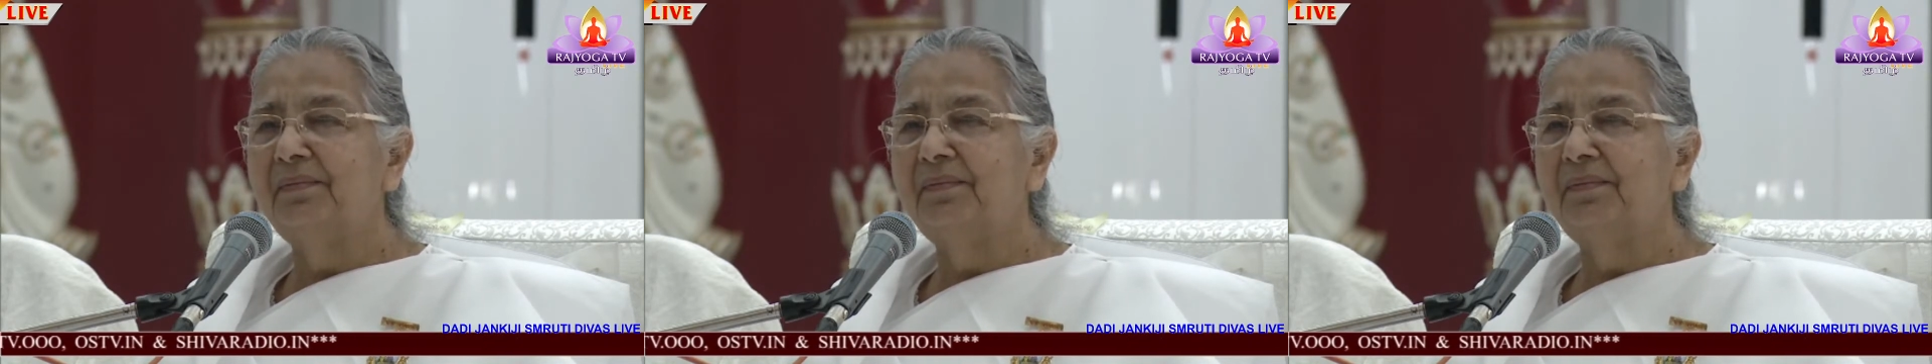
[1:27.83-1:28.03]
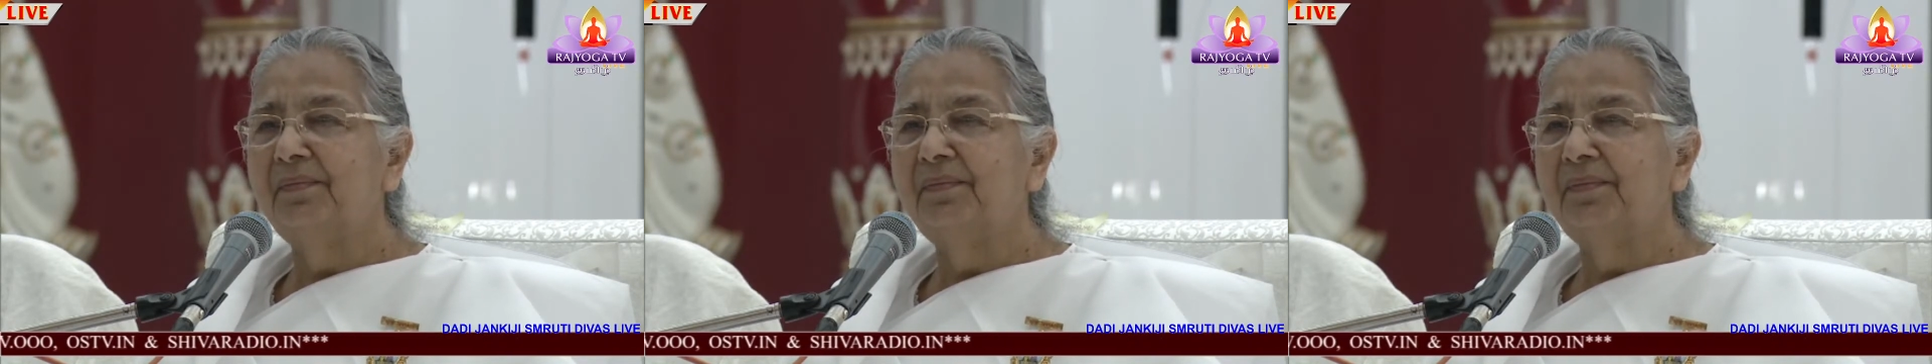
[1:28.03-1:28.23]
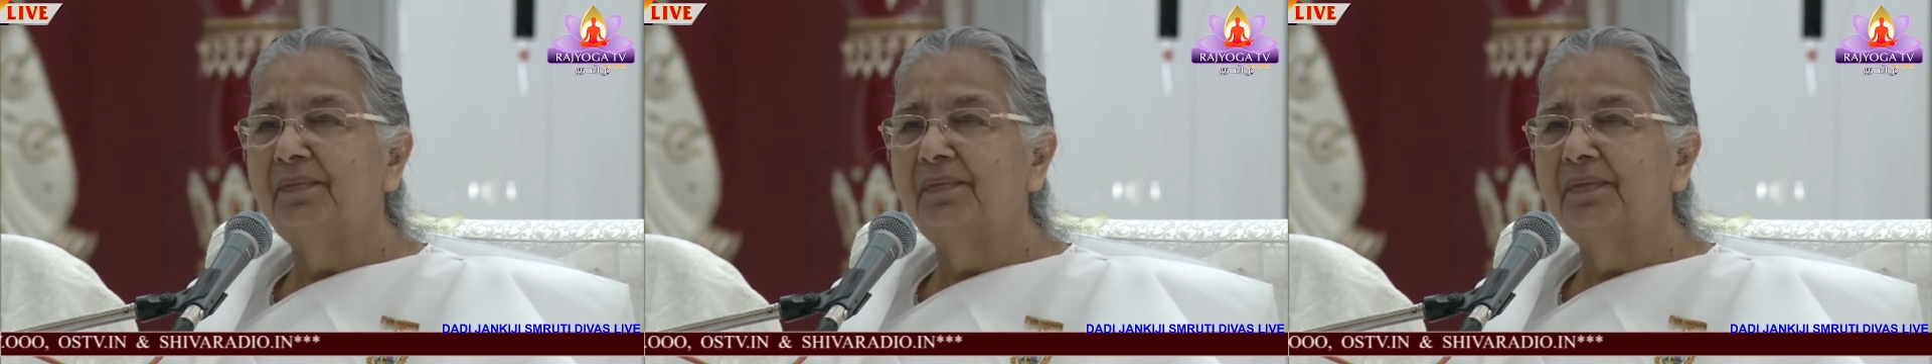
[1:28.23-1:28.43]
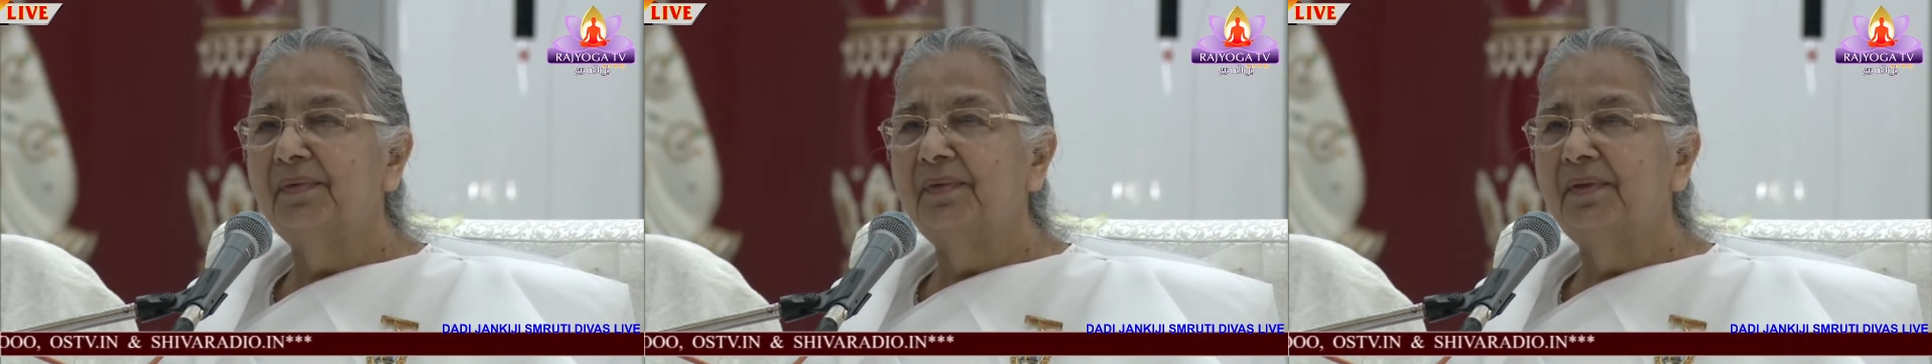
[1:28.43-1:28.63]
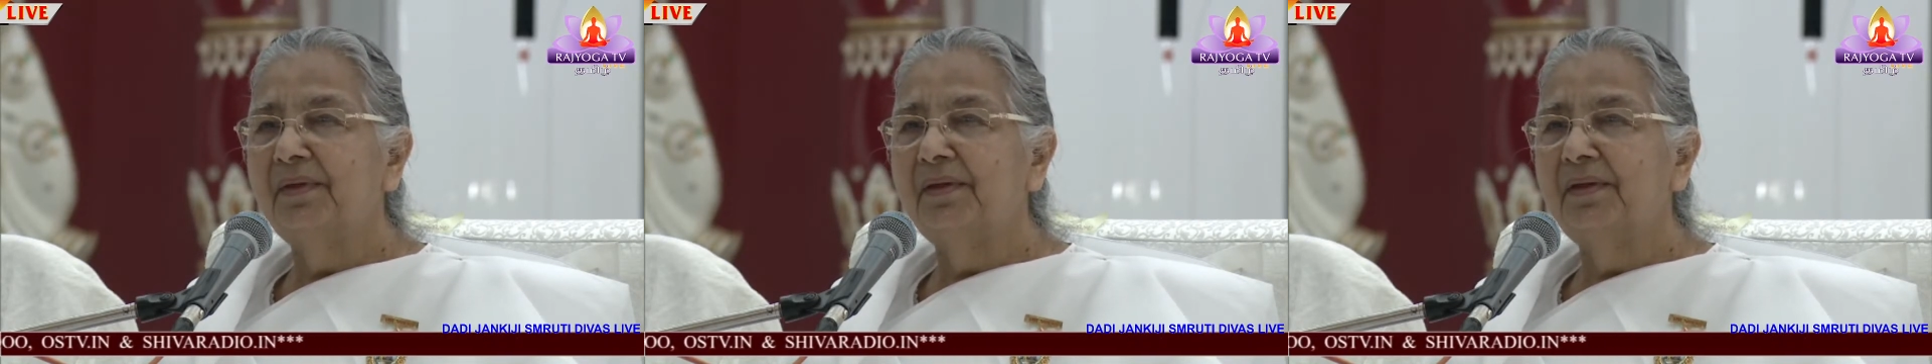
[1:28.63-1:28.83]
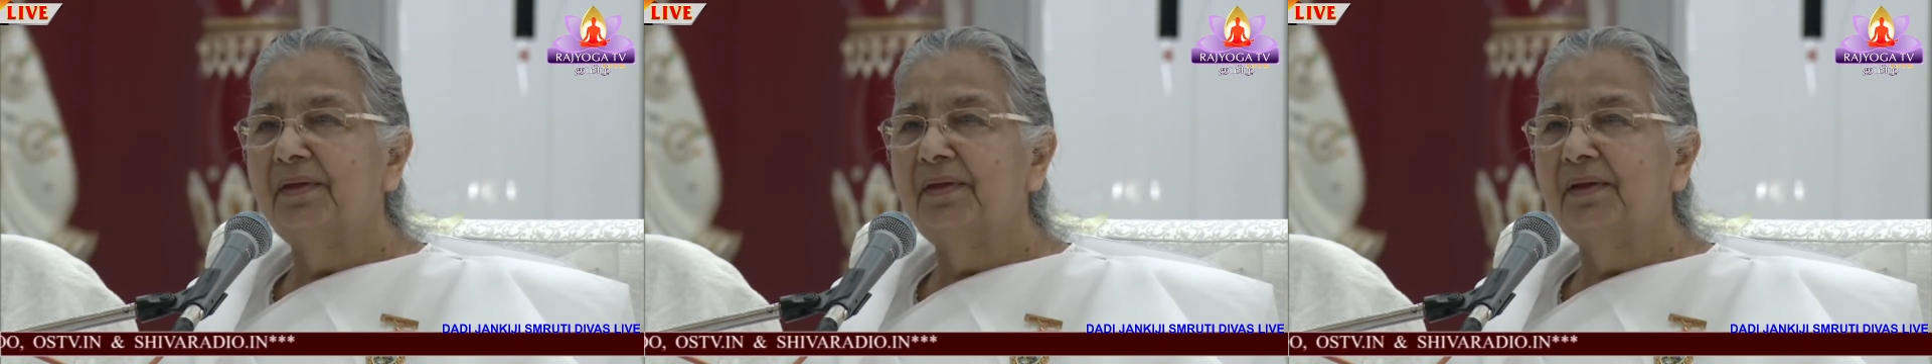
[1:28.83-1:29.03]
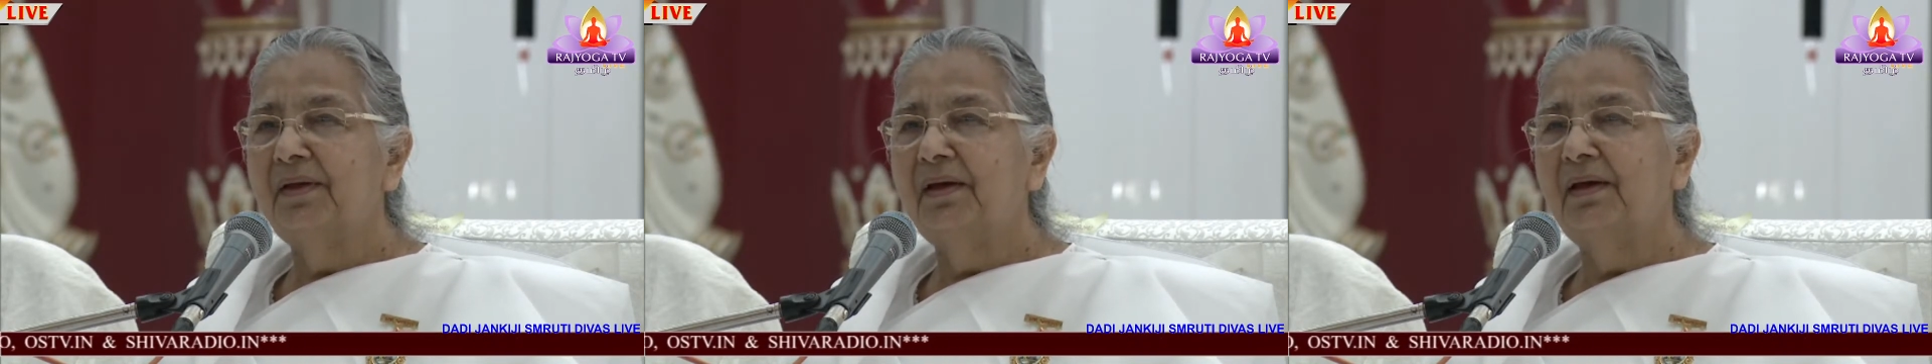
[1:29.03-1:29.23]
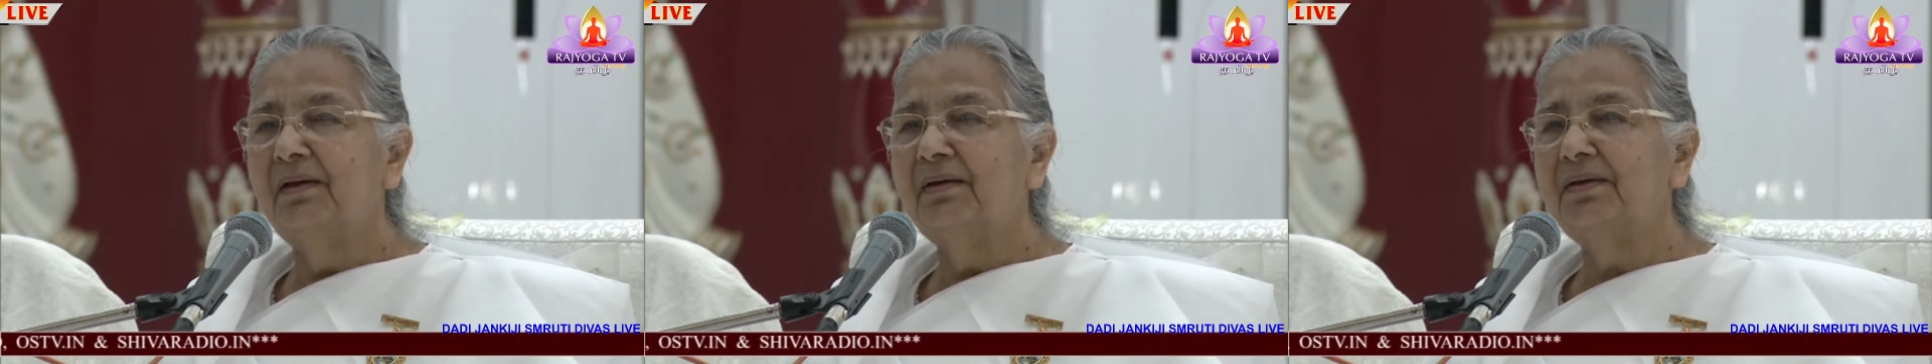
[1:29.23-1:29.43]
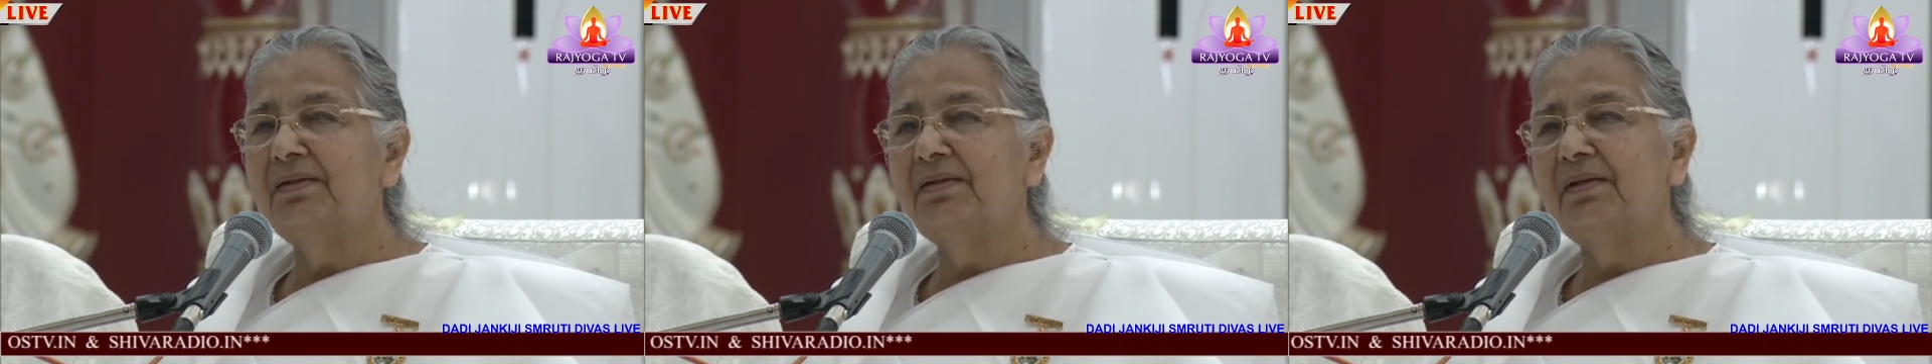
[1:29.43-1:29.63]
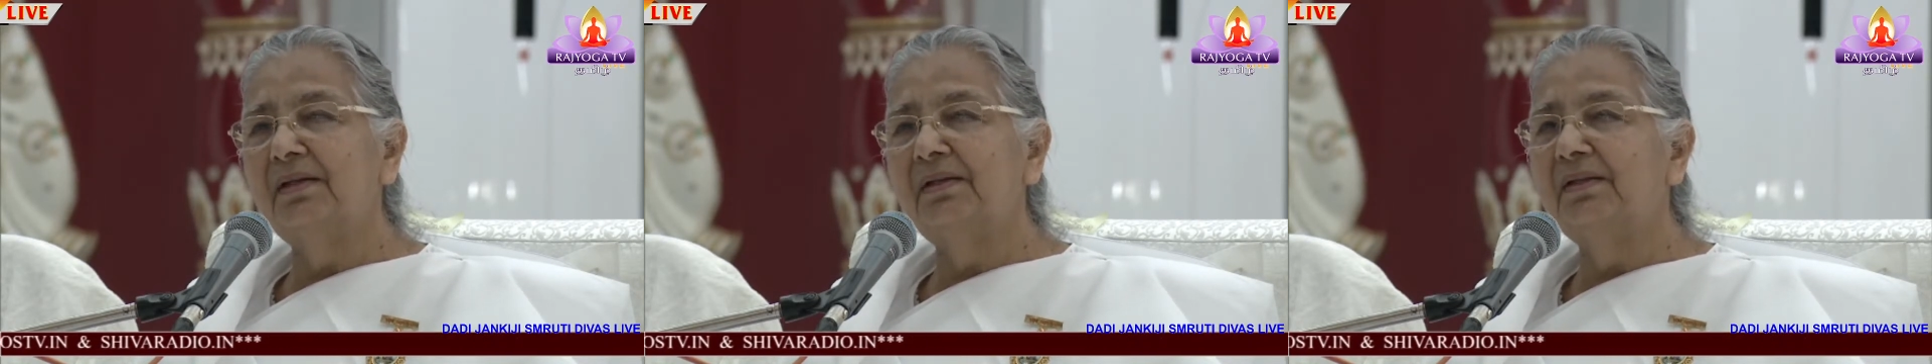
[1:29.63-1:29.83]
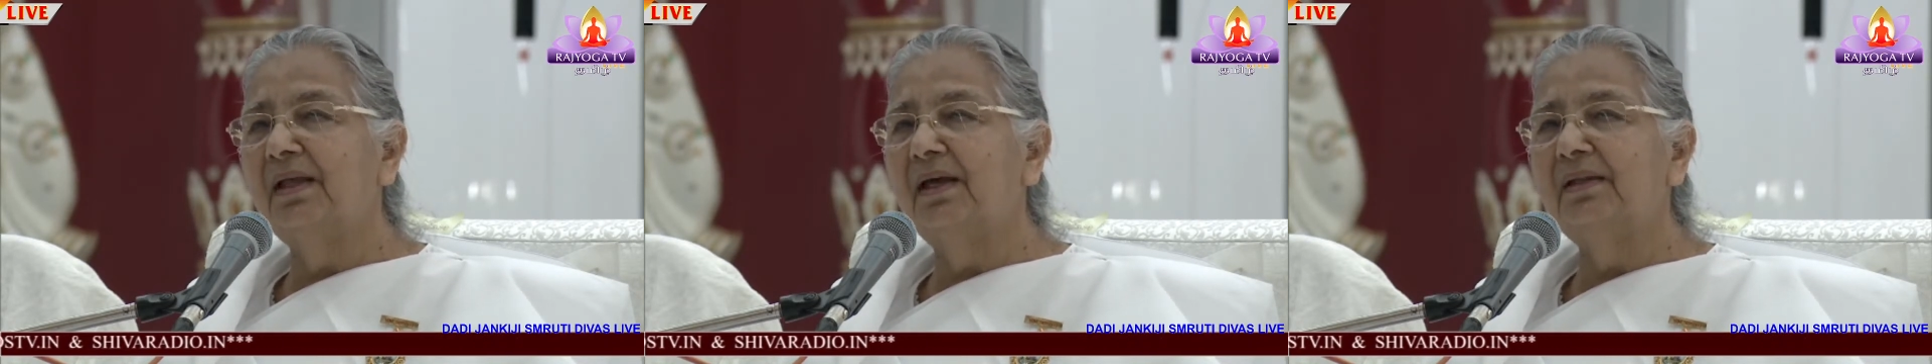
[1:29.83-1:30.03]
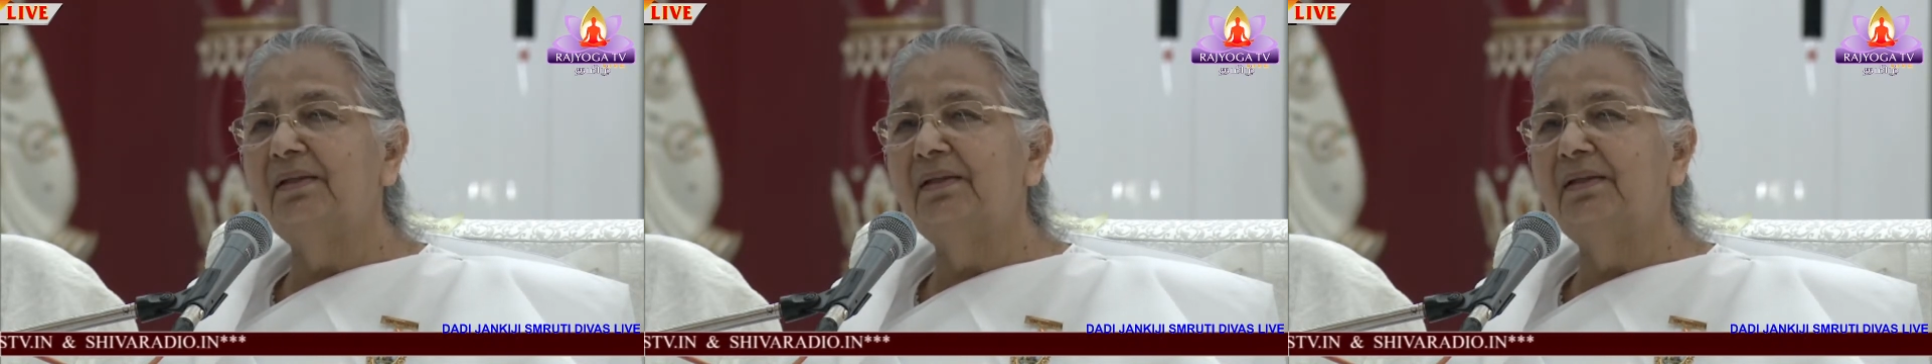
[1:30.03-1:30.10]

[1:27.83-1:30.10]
ஆழமான கொடுக்கல் வாங்கல் செய்யலாம்